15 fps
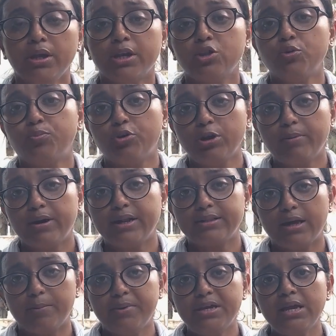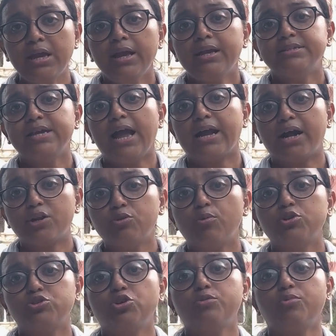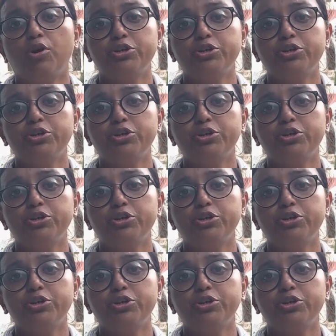কিন্তু পরিবারের দাবি যে এগারো বছর